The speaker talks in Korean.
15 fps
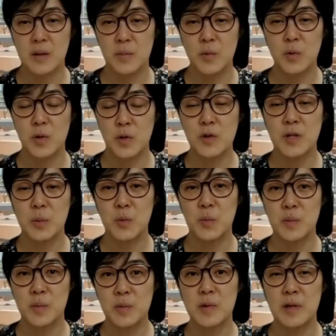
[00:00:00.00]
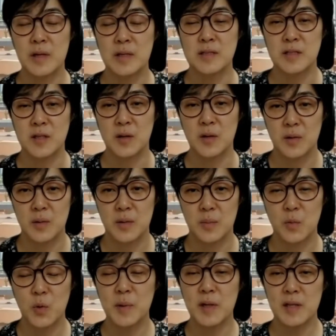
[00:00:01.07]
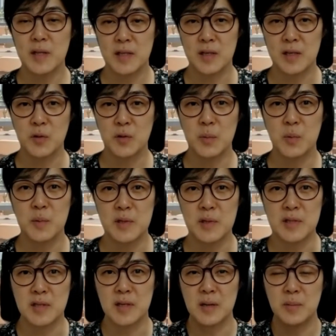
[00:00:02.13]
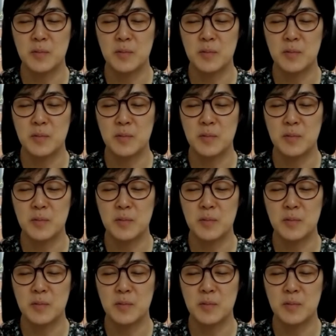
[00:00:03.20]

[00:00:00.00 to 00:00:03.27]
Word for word: 그, 예. 모빌리티 현대 모빌리티인가